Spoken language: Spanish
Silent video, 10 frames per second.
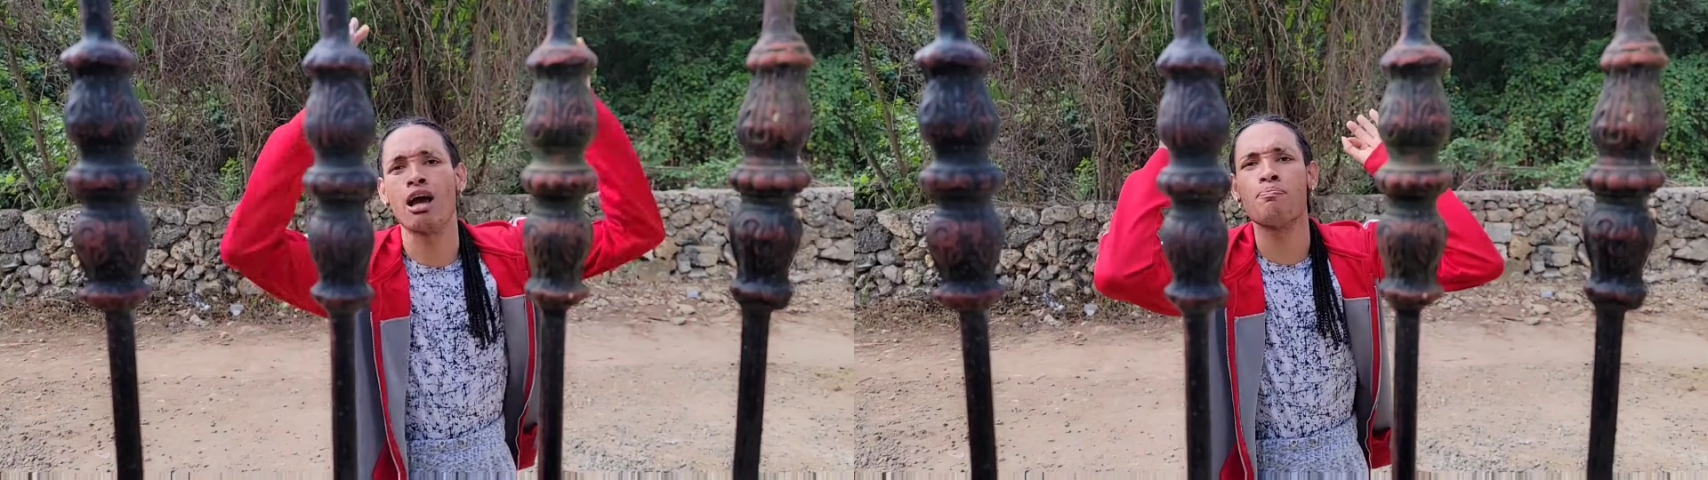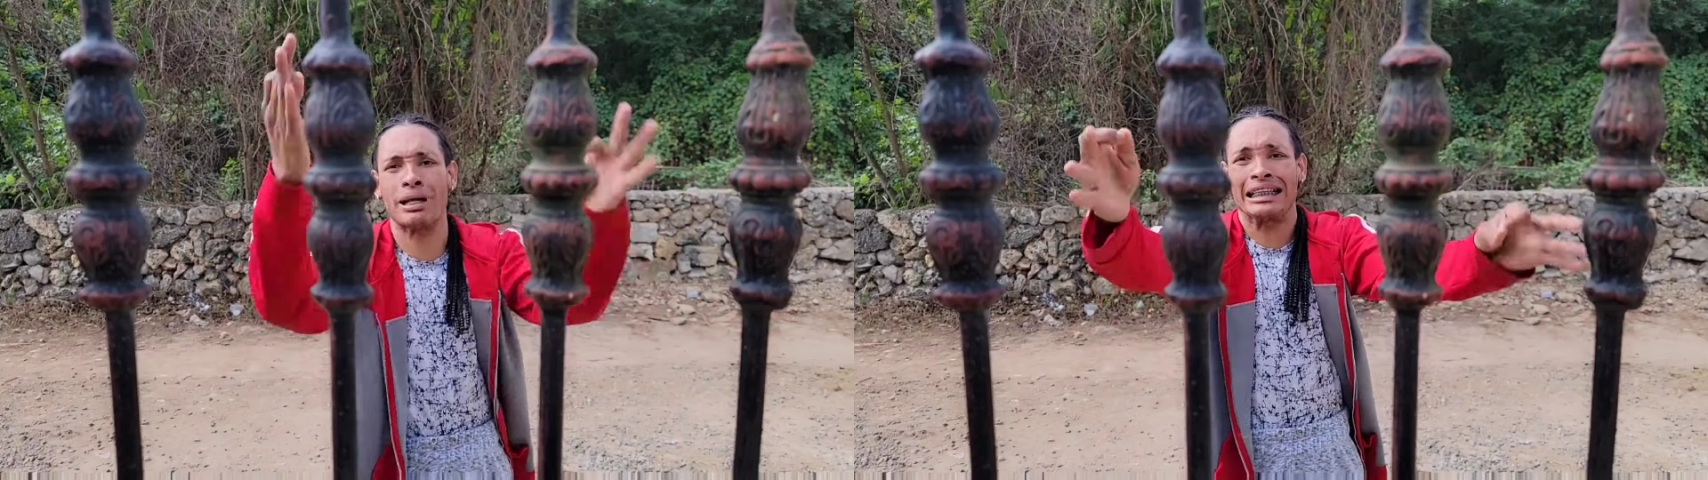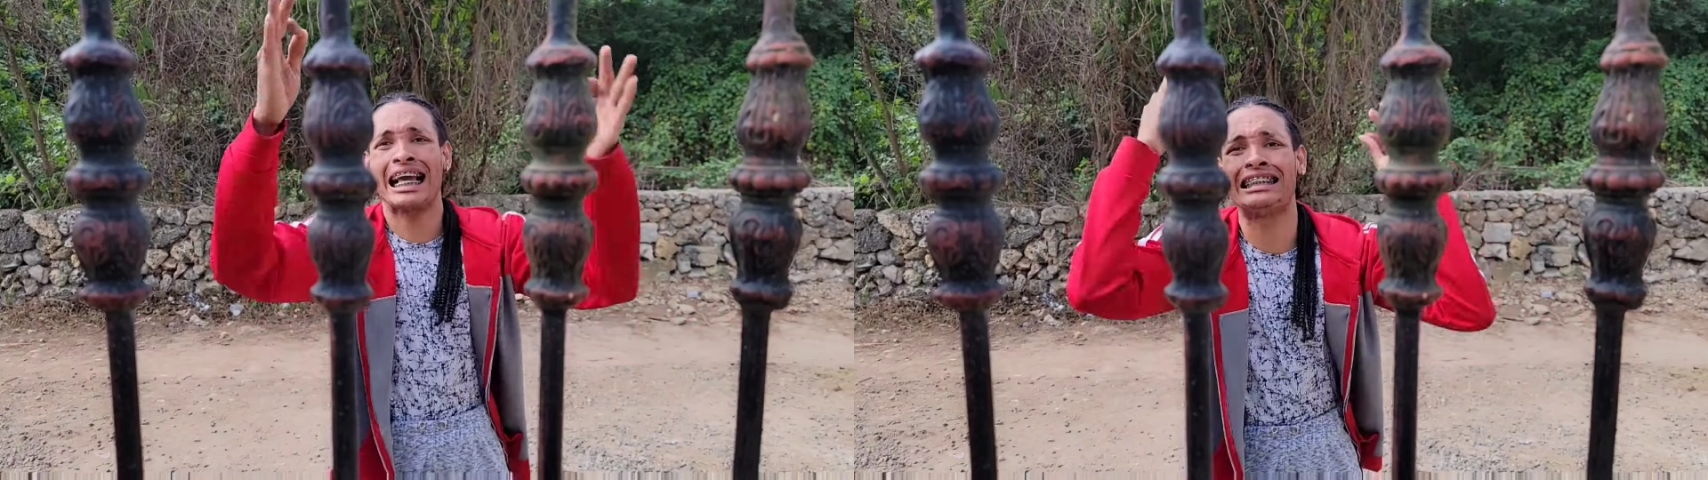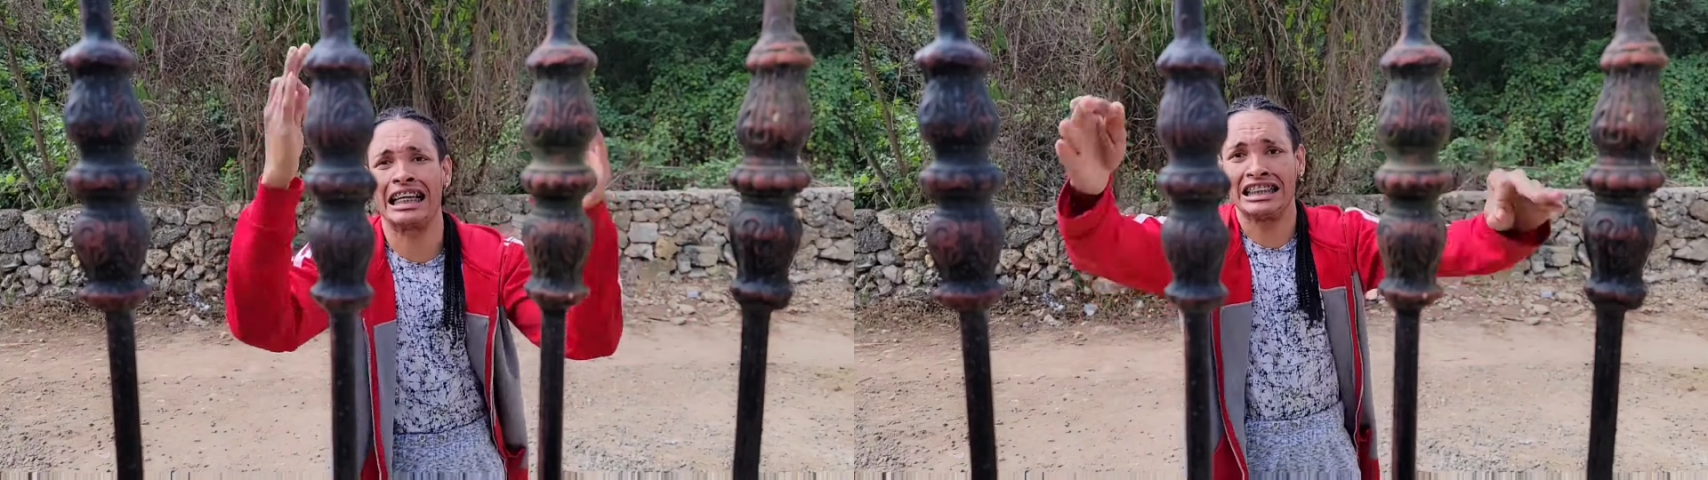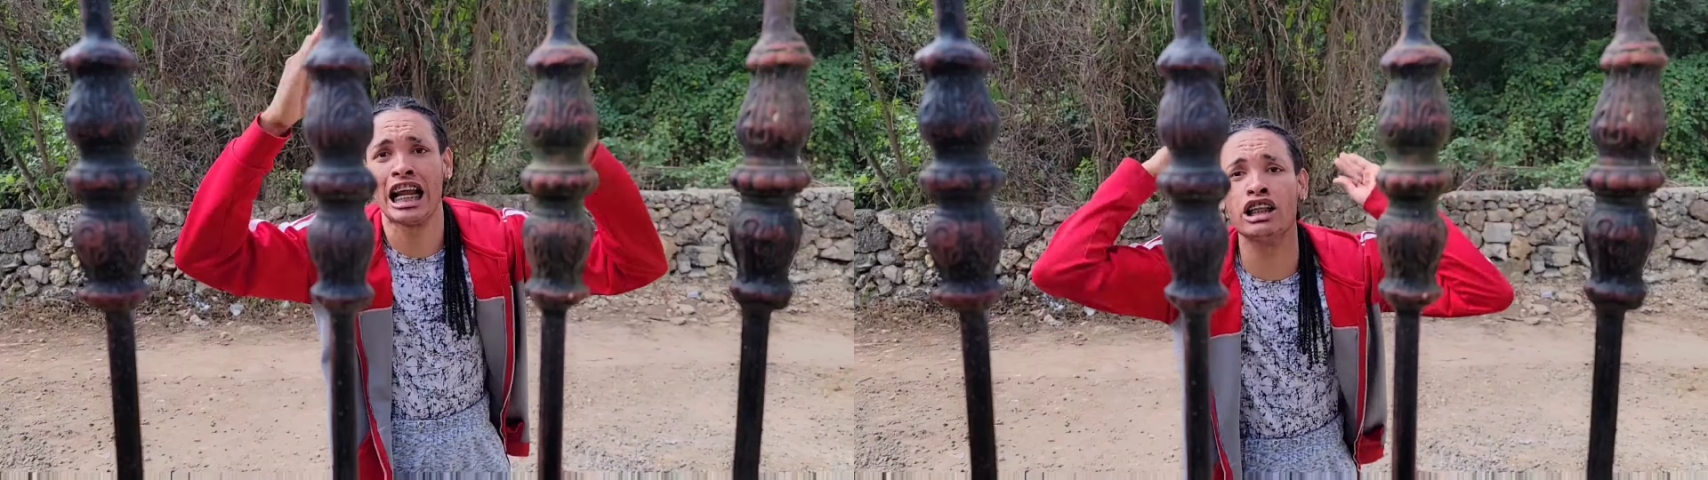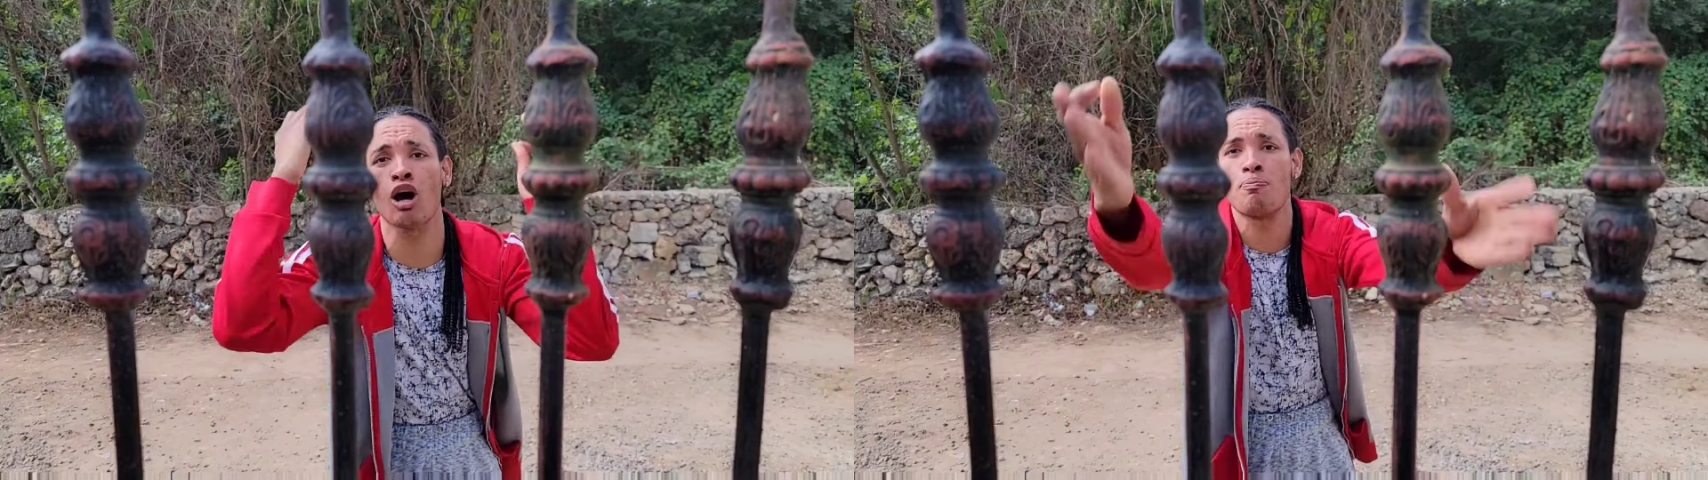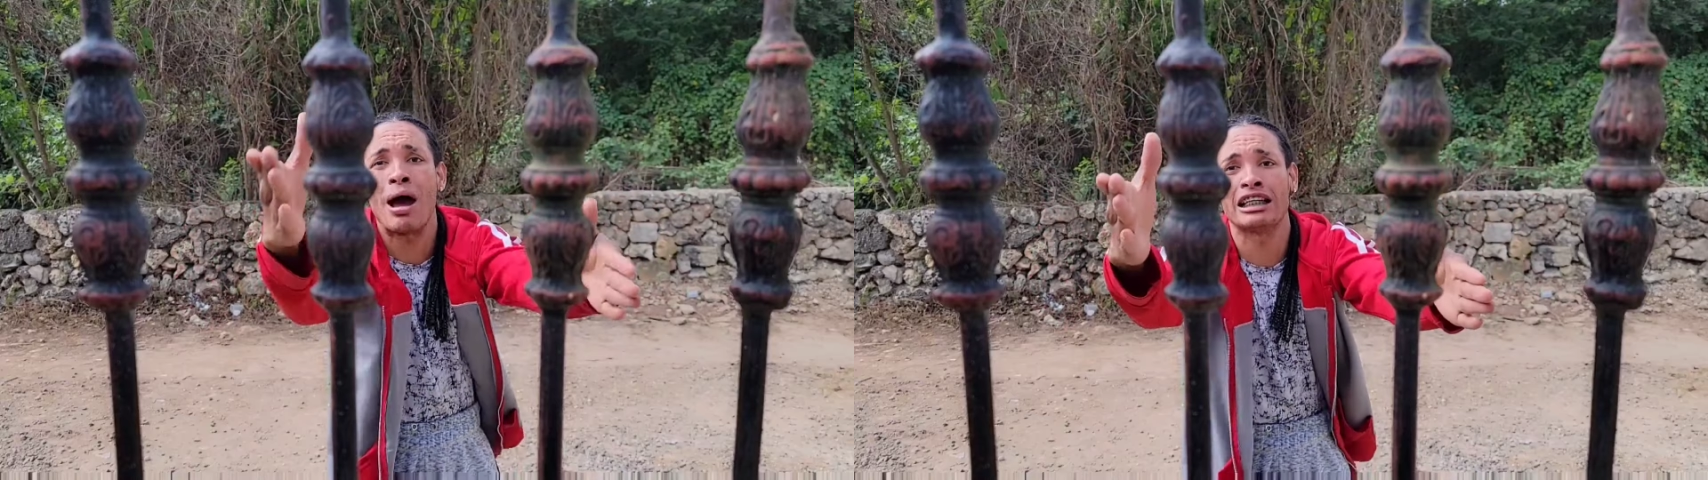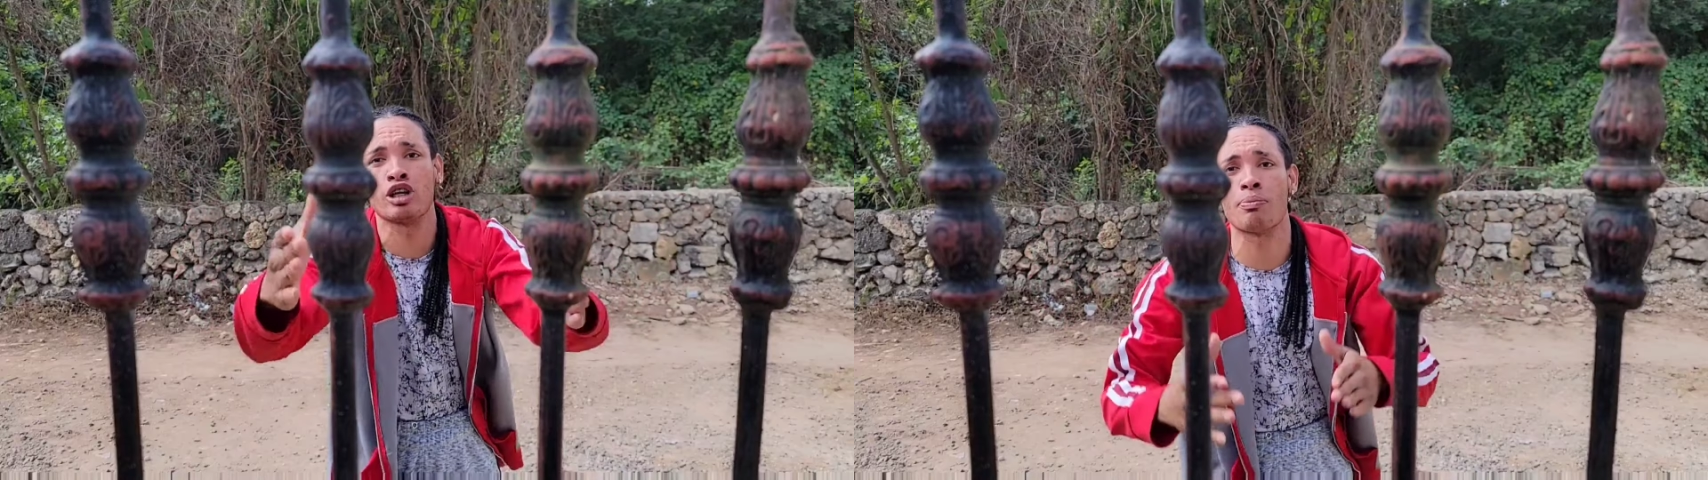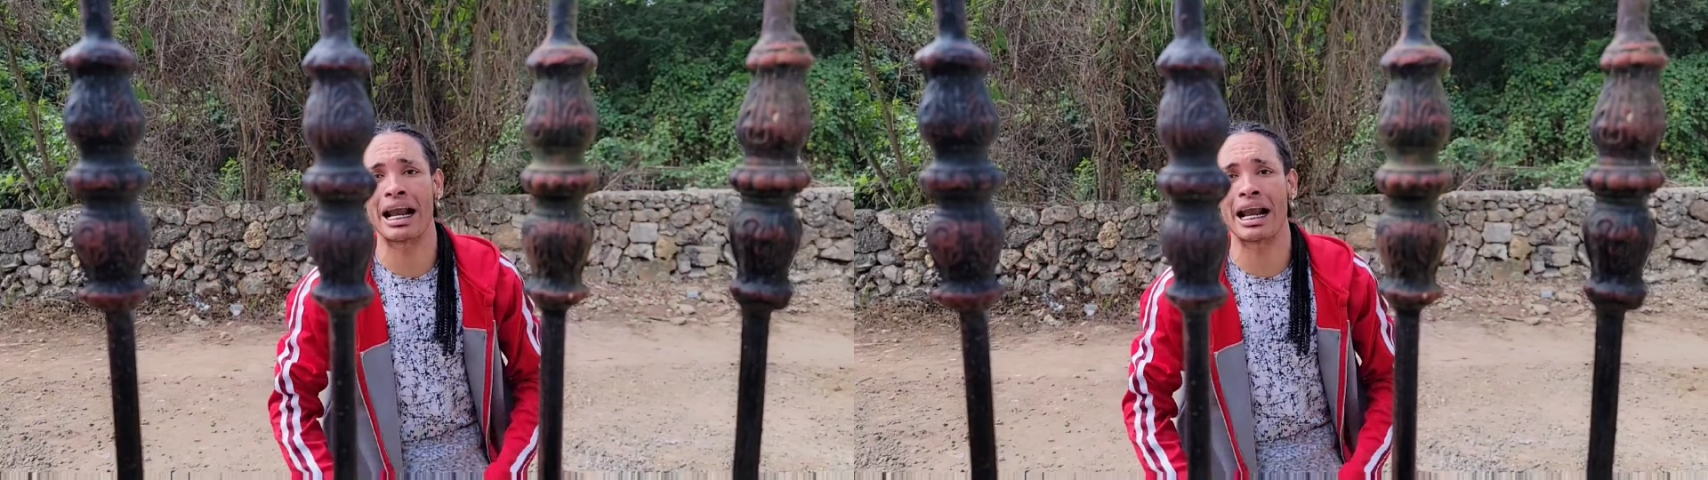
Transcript: Te empreté 600 pesos